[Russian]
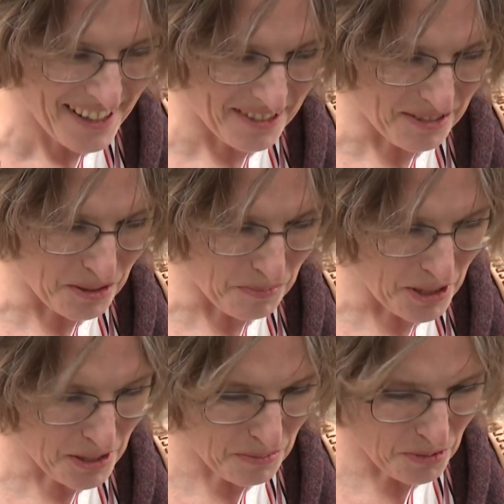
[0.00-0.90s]
Вот,
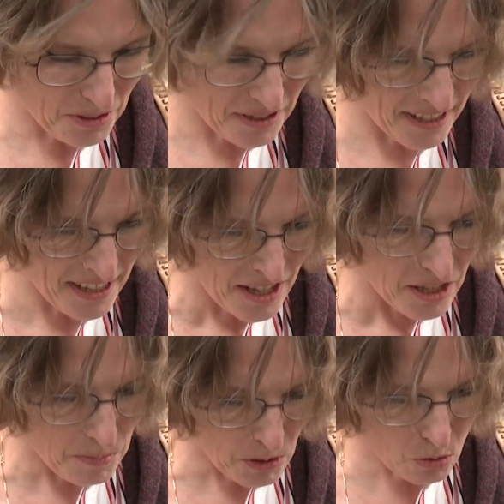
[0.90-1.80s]
поэтому
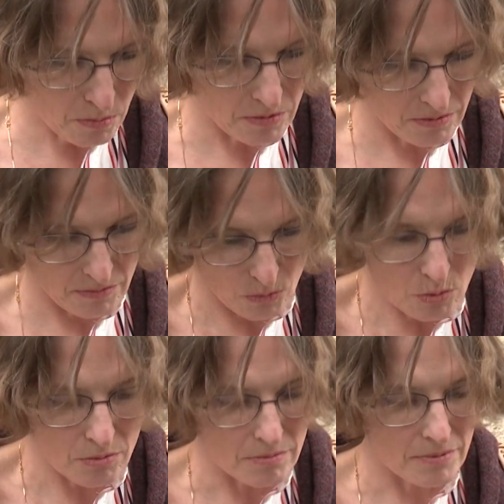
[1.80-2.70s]
и потом,
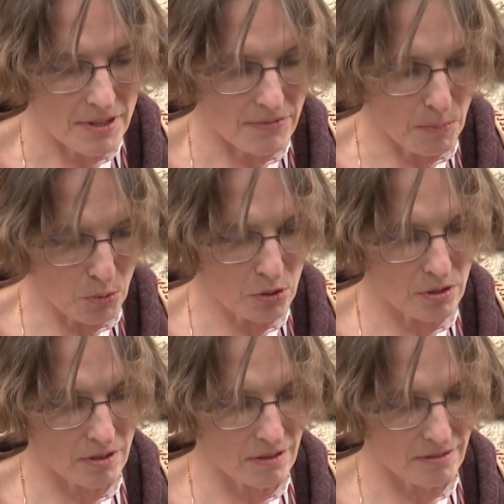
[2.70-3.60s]
ну,
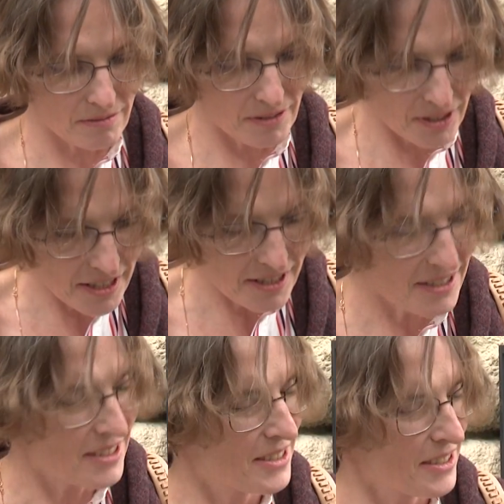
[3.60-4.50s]
свобода,
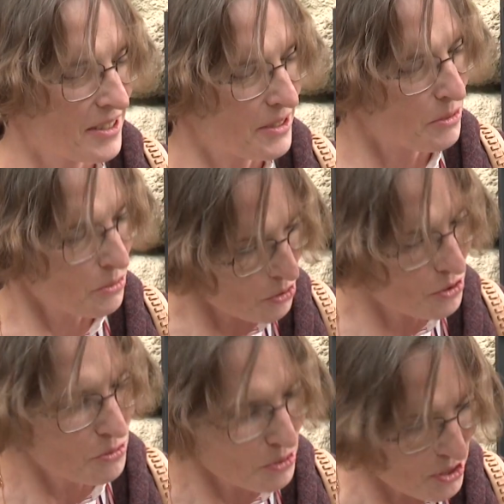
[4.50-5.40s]
гласность – это
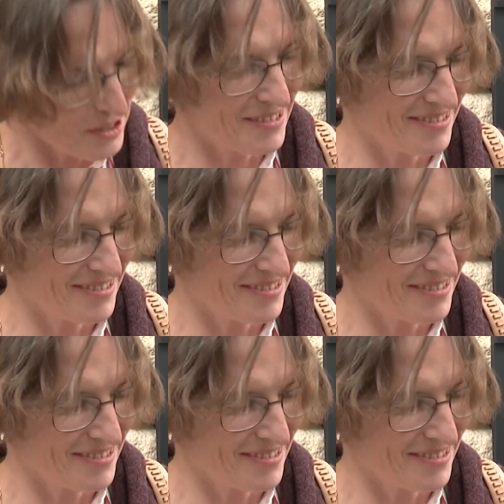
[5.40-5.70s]
тоже очень